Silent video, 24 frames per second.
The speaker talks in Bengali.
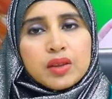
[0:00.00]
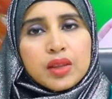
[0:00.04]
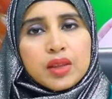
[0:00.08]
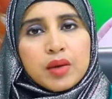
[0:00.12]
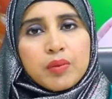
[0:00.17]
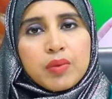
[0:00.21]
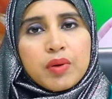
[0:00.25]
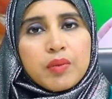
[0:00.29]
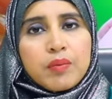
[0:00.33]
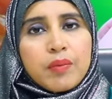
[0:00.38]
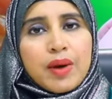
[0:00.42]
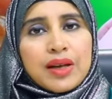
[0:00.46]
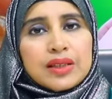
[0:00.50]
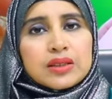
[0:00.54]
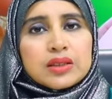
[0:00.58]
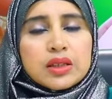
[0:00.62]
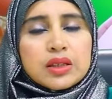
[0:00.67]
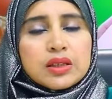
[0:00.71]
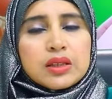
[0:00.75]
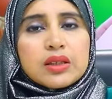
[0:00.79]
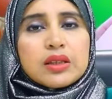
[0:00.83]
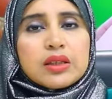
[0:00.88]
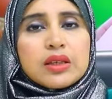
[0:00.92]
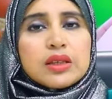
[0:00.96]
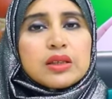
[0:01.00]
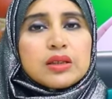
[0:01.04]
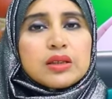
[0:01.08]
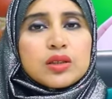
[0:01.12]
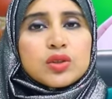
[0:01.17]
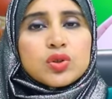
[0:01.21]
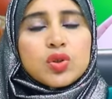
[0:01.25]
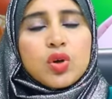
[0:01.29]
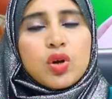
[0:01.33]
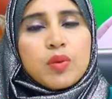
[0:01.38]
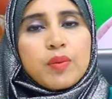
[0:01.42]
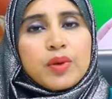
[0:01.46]
দেখবেন বাচ্চাদের ক্ষেত্রে
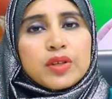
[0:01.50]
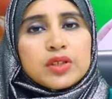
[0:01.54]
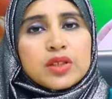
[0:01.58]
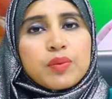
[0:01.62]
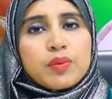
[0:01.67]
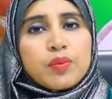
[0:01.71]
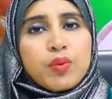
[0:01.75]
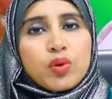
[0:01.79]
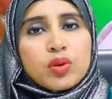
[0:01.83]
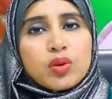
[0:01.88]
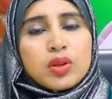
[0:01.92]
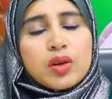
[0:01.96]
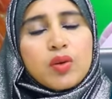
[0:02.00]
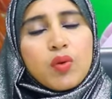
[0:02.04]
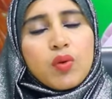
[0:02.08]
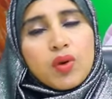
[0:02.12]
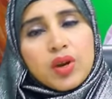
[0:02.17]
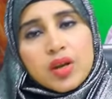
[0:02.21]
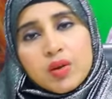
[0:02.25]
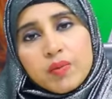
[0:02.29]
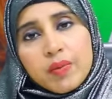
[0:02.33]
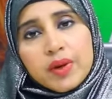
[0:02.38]
ছয় মাসের পর থেকে অনেক